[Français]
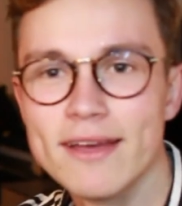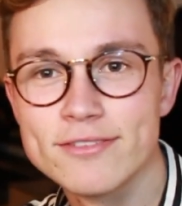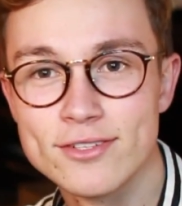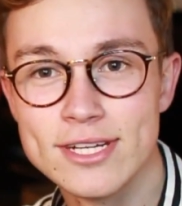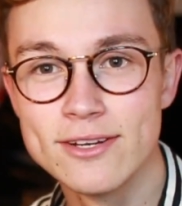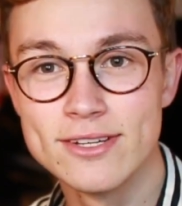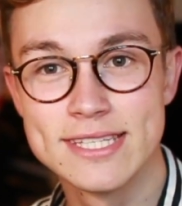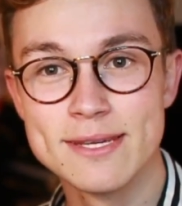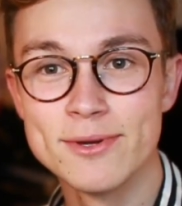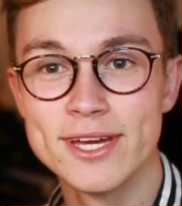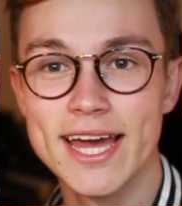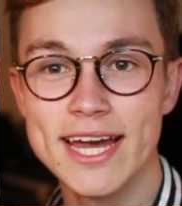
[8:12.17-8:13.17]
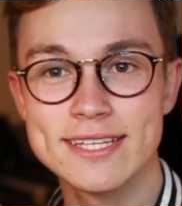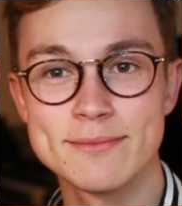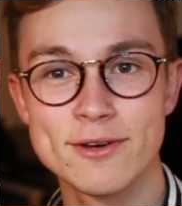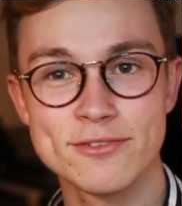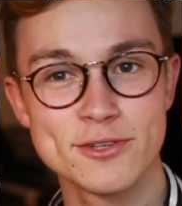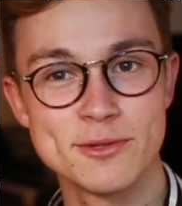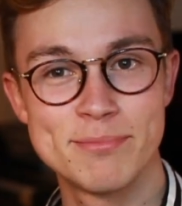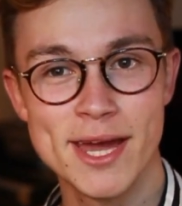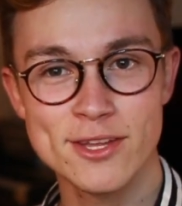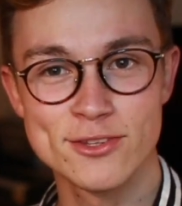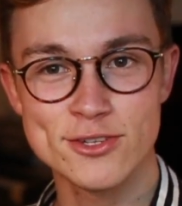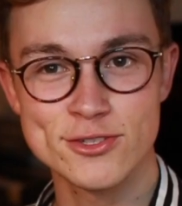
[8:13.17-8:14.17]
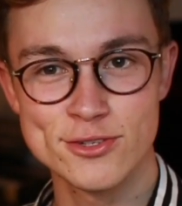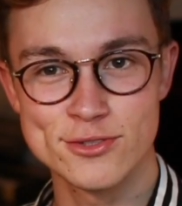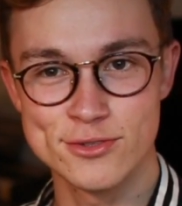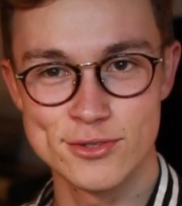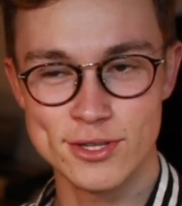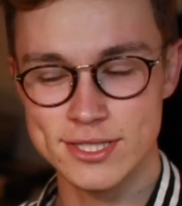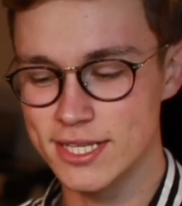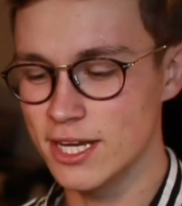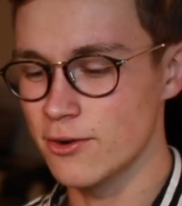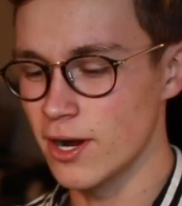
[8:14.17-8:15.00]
Bref, Silly aussi me gâte, il m'offre une paire de chaussures. C'est des